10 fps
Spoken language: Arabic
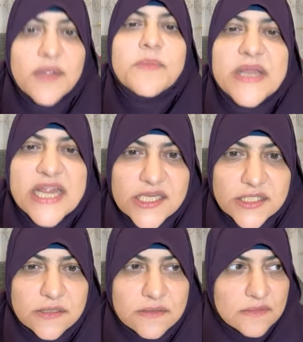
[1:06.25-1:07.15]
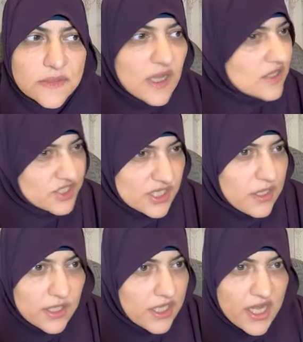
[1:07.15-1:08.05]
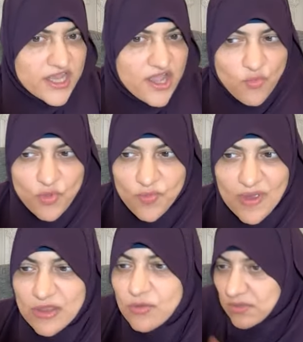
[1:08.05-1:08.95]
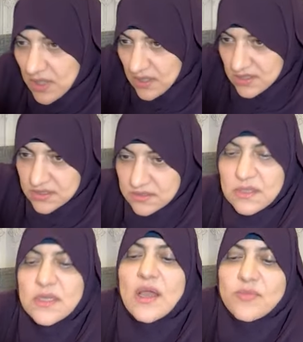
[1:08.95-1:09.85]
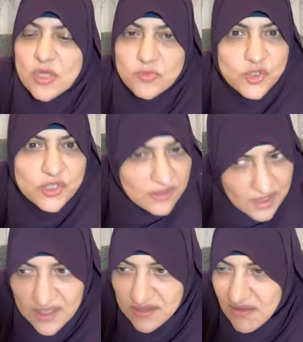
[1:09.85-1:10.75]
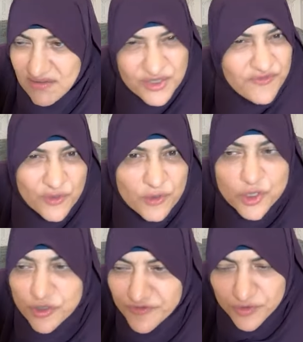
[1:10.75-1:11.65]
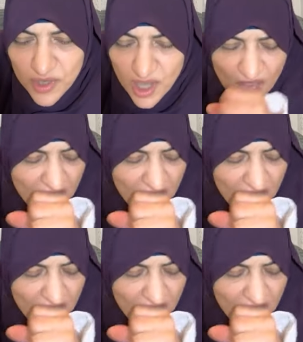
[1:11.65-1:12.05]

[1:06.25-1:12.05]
لإبليس أنظرني إلى يوم يبعثون خلاص إنك من المنظرين أعطاه شفته شفته